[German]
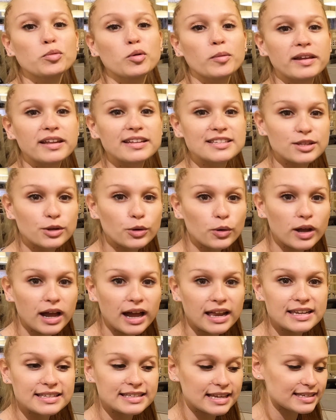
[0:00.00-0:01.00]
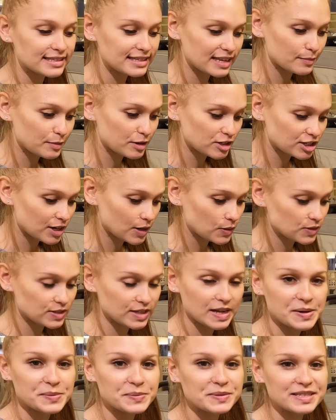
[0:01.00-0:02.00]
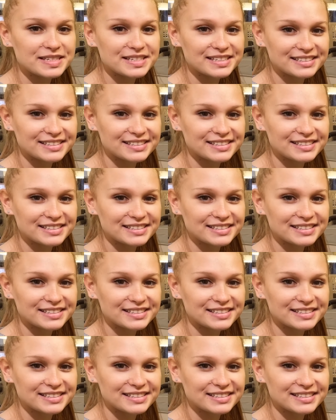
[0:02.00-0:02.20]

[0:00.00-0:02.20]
und probiert lokales Essen, aber schaut selbst.